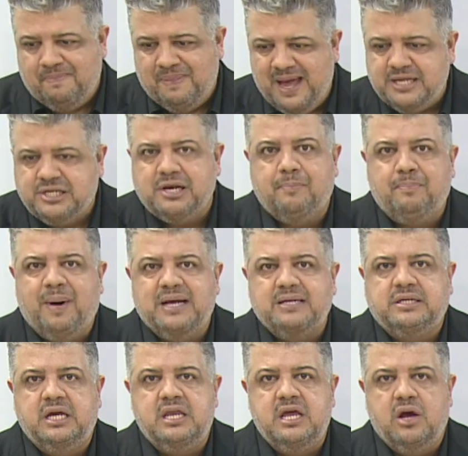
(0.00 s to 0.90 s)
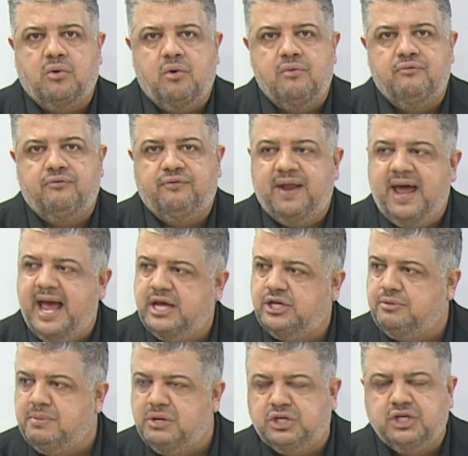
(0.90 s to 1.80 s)
nessa parceria com o
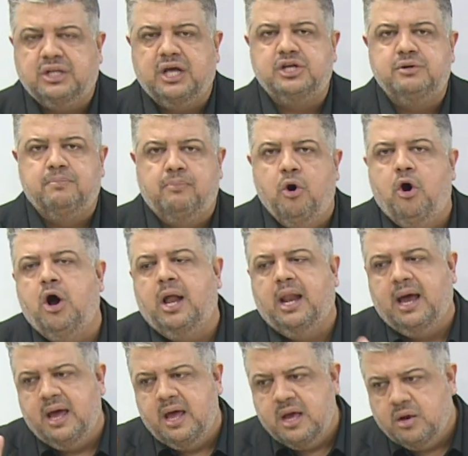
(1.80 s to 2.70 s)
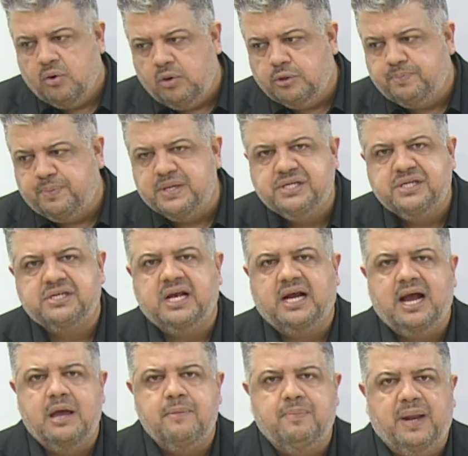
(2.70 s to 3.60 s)
Fred, metida de bola, quando precisa
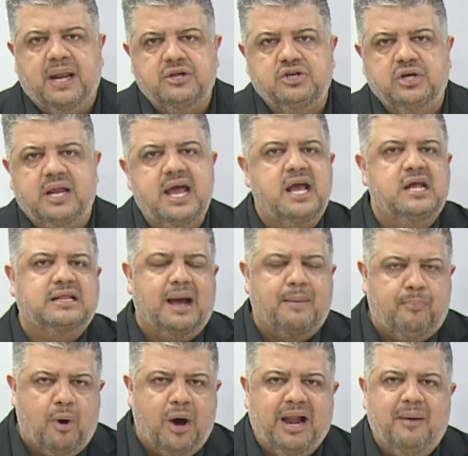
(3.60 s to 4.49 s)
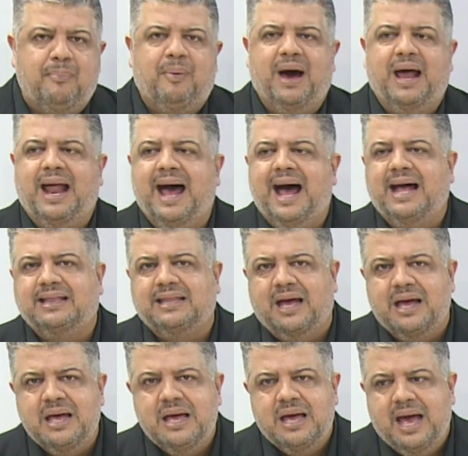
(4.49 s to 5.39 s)
cair pela direita, a bola
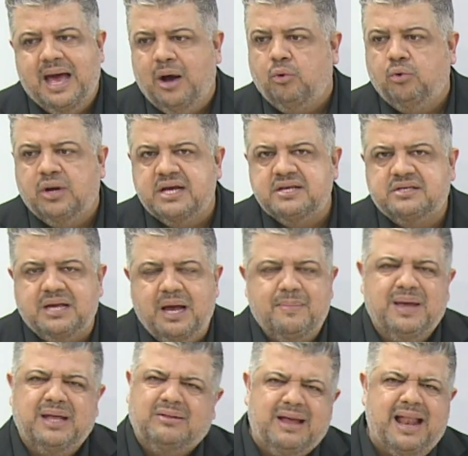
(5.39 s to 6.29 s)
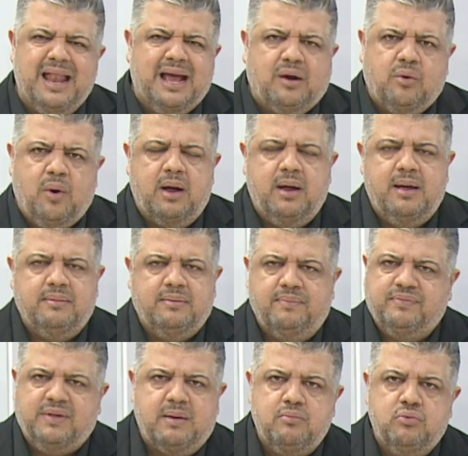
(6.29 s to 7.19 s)
parada, é, o lançamento, ele é, é,
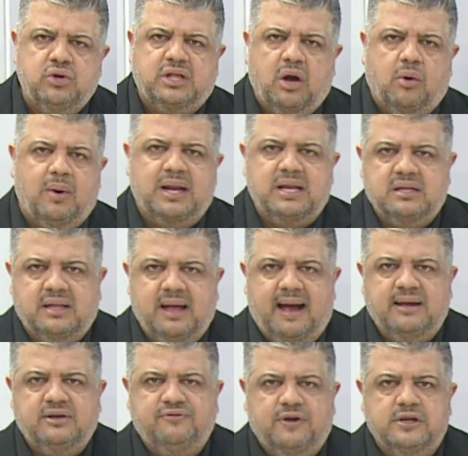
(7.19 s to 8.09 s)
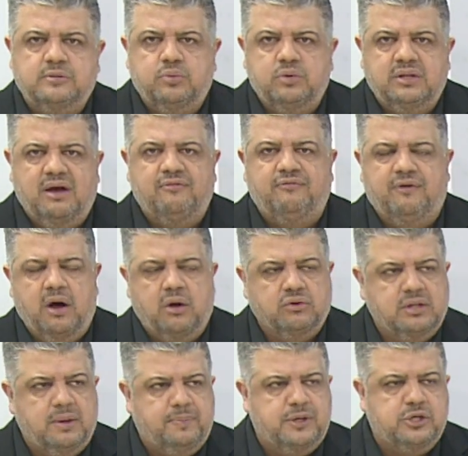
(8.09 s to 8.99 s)
tem muita qualidade, fez muita
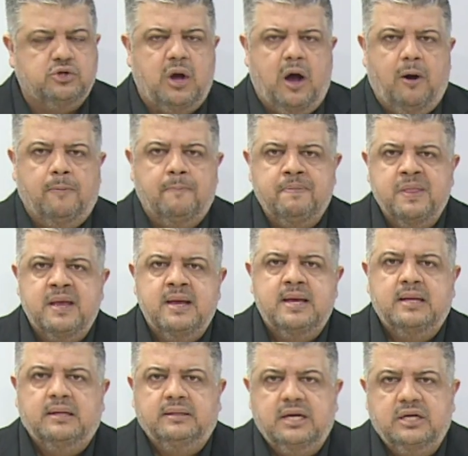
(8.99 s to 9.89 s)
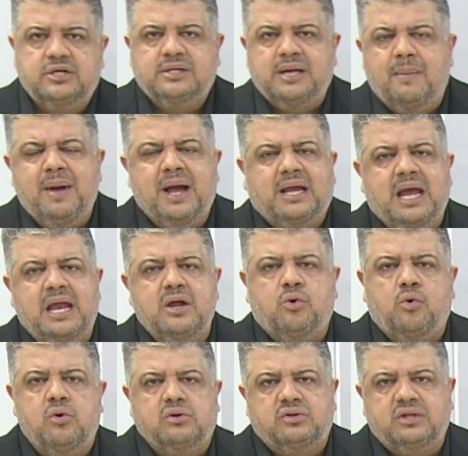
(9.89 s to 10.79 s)
falta. Pessoal, deixa, sabe aquele
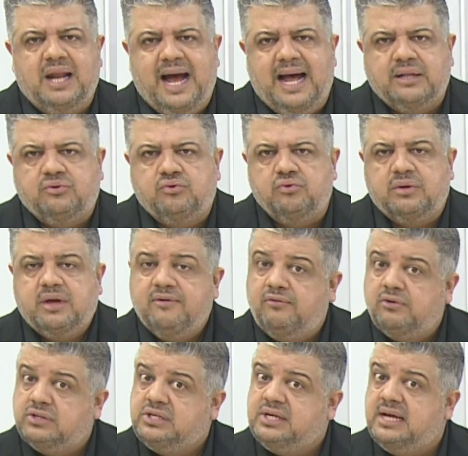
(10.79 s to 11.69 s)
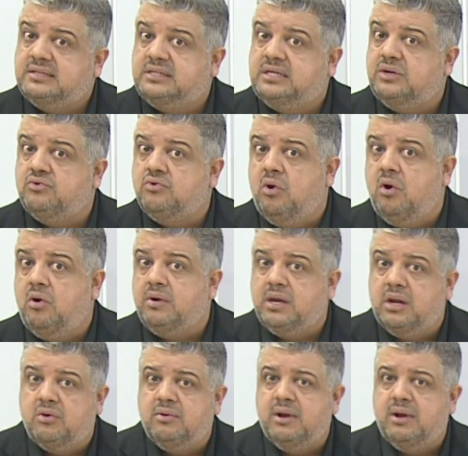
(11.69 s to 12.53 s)
contrato que você assinou e não